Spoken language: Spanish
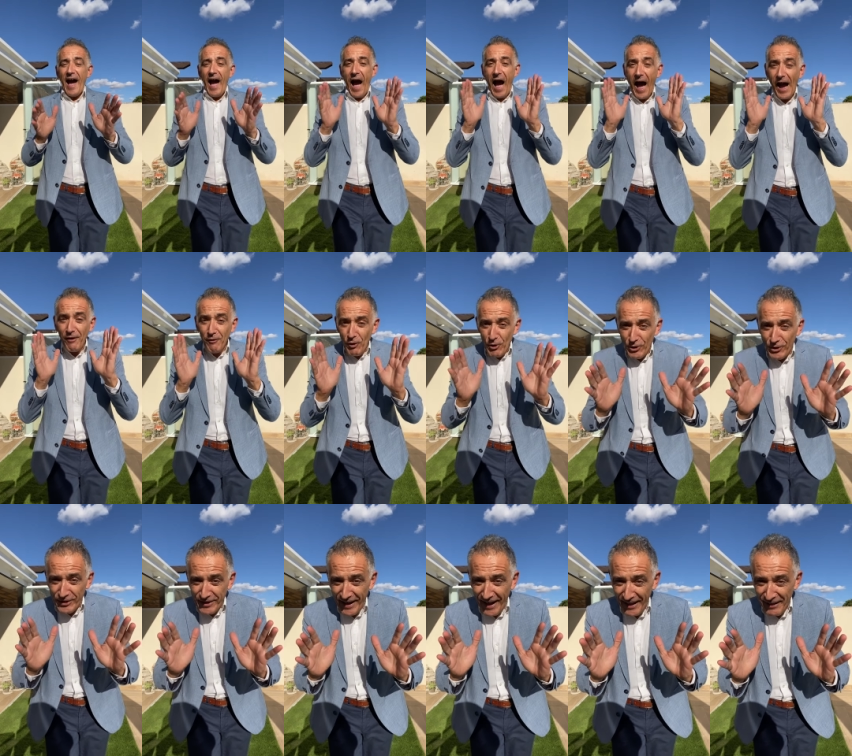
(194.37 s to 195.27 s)

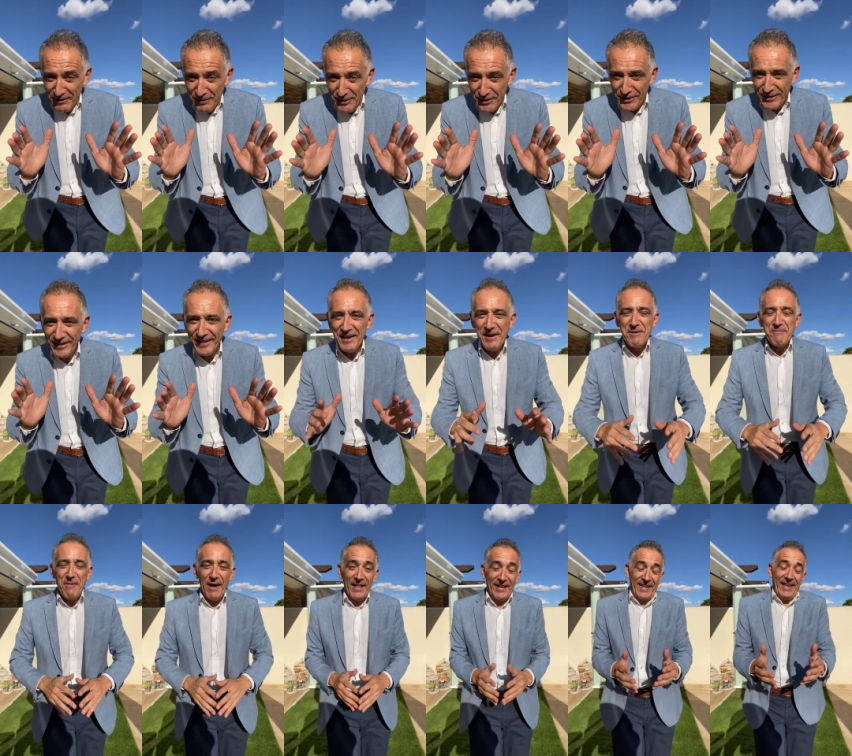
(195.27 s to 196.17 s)
acolchados,
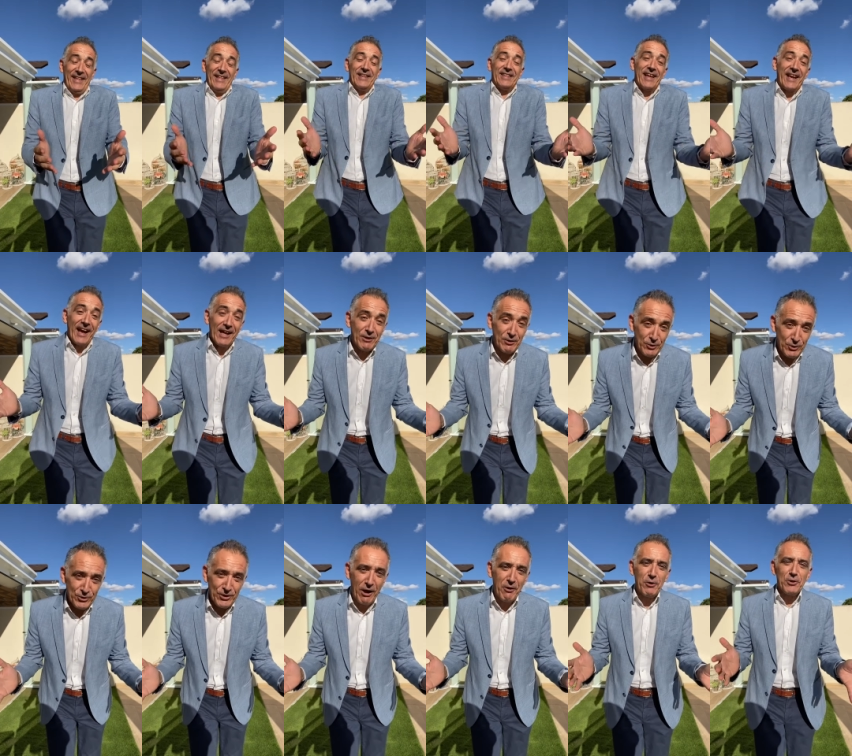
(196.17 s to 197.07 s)
que en este caso no
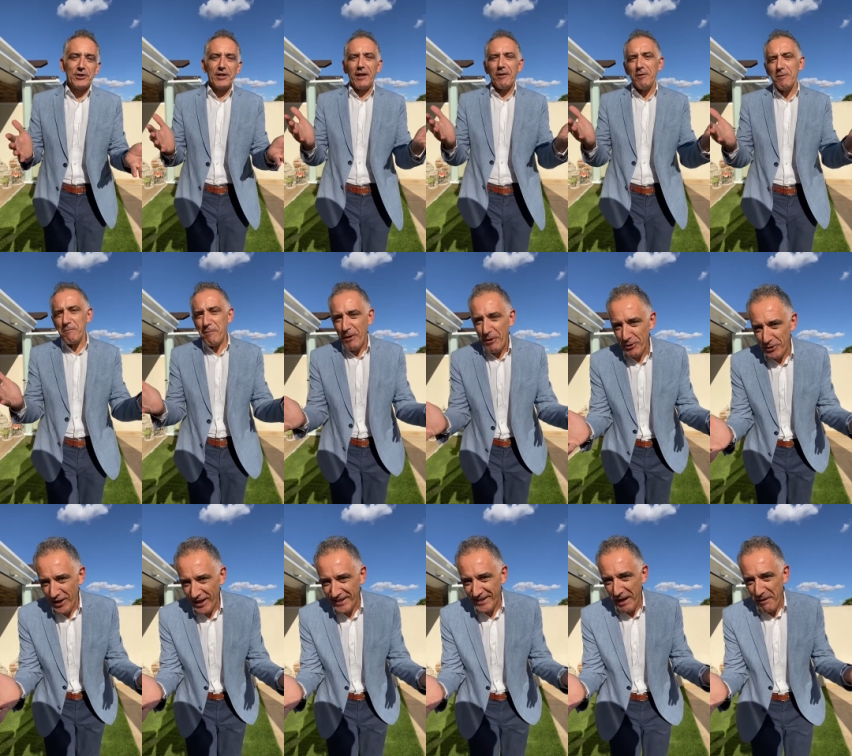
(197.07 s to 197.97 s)
es acolchados, pero
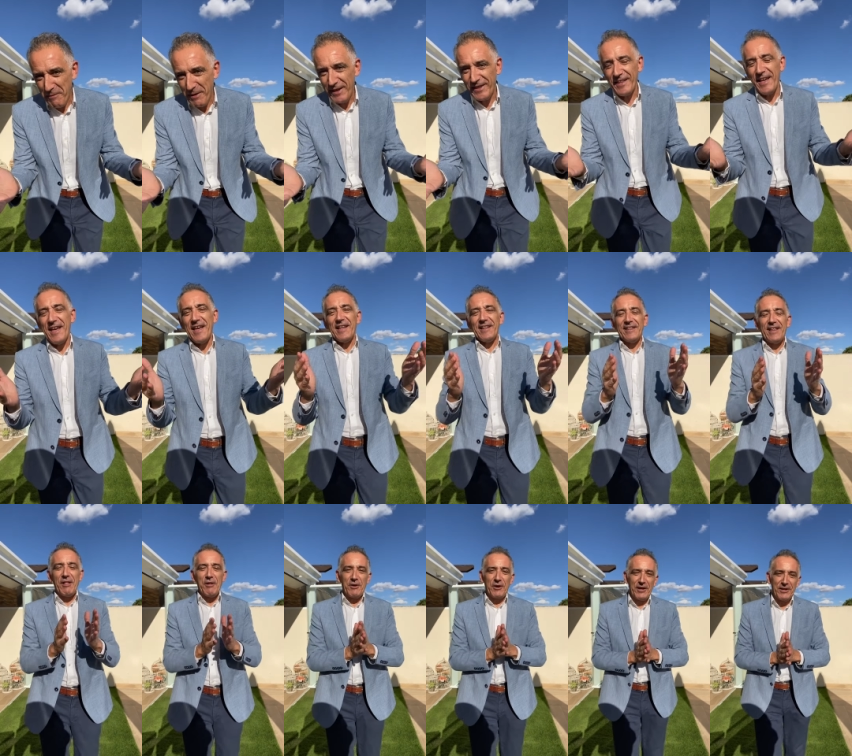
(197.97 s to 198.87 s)
ya sabéis de
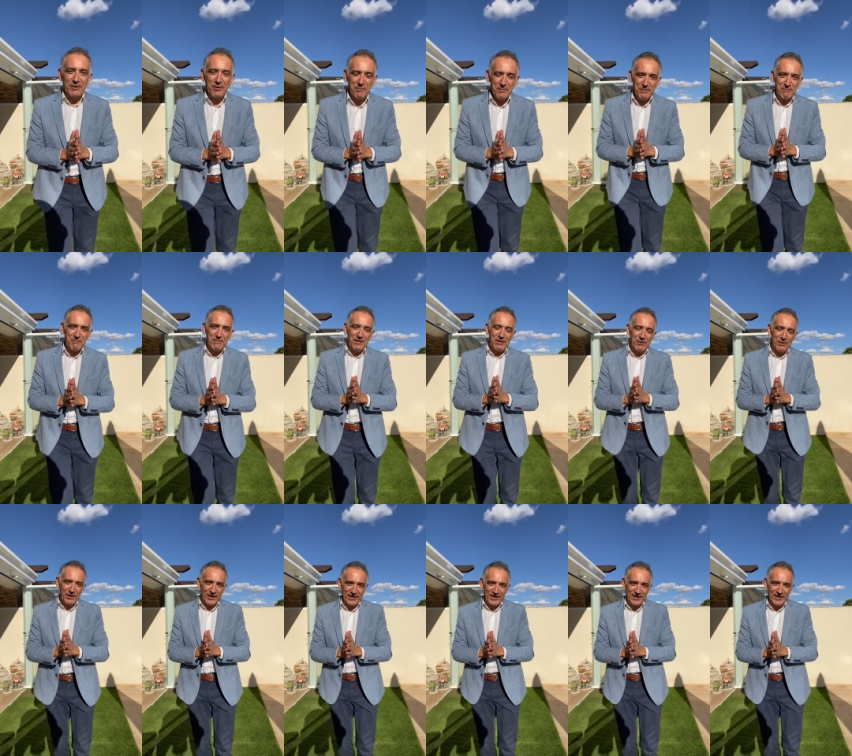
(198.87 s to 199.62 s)
lo que, yo, lo que